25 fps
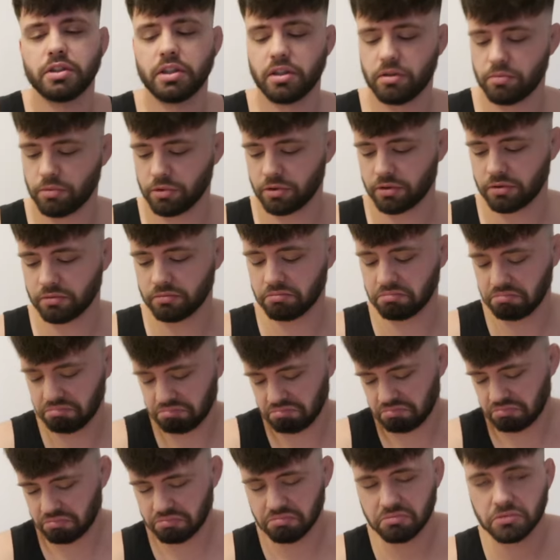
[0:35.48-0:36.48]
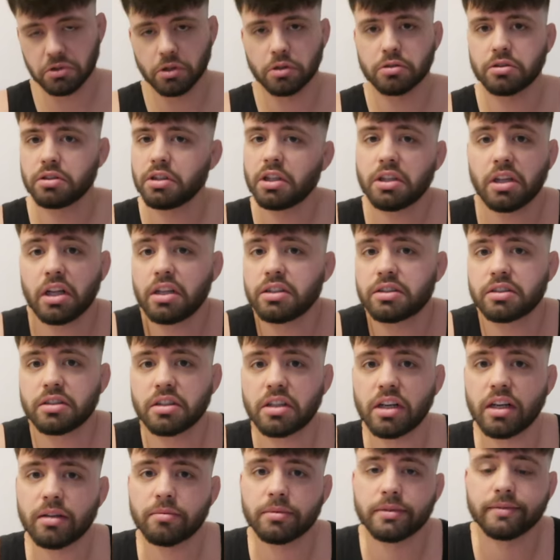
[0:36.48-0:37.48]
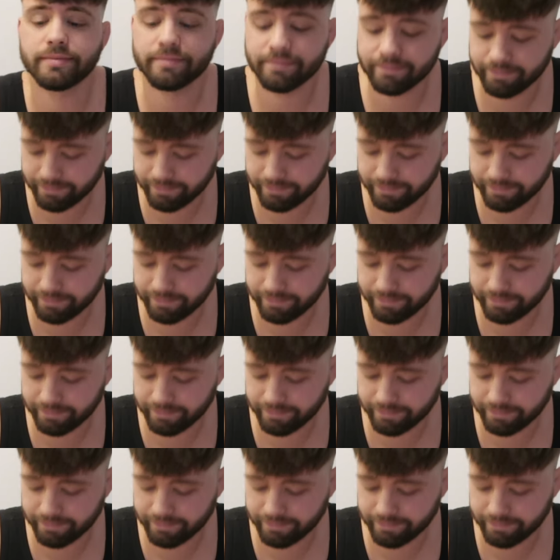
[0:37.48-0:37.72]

wo die hin müssen. Sonst hat alles geklappt.